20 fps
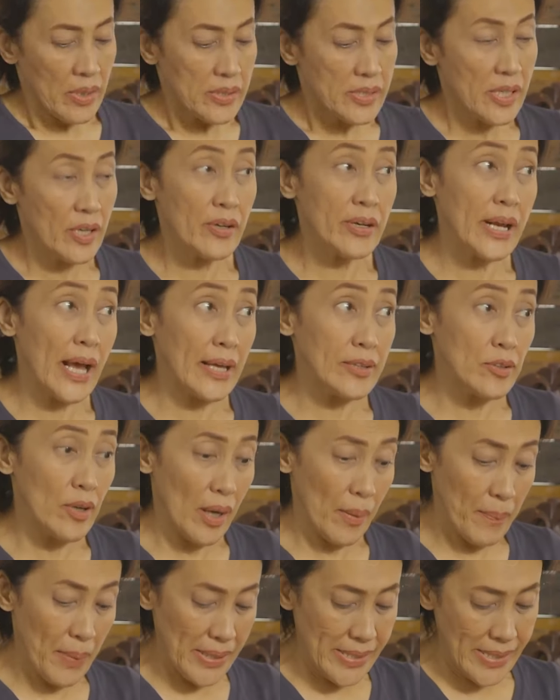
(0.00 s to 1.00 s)
Sigurado
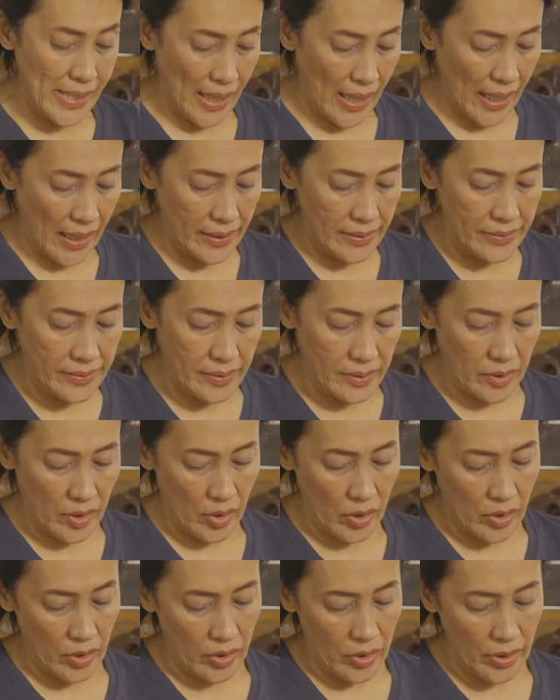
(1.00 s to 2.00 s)
ka ba dyan?
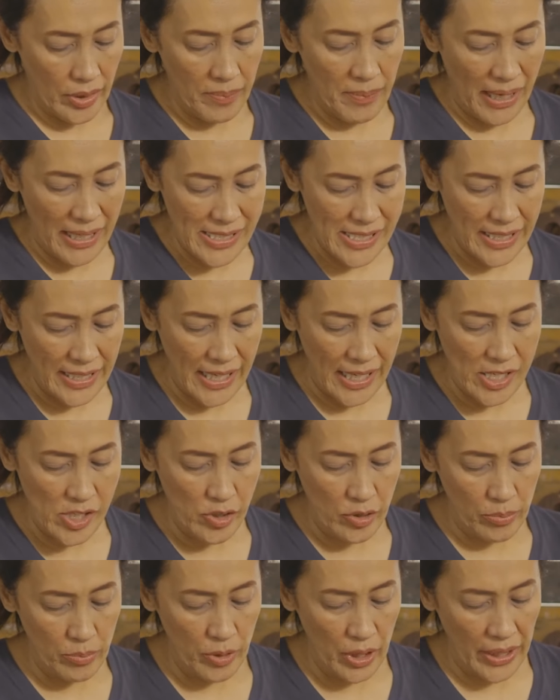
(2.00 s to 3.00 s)
O
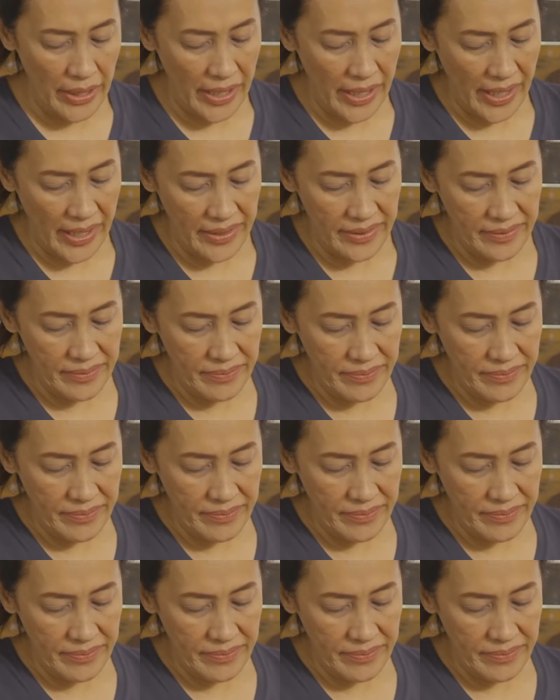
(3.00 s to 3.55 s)
imagination mo lang yan?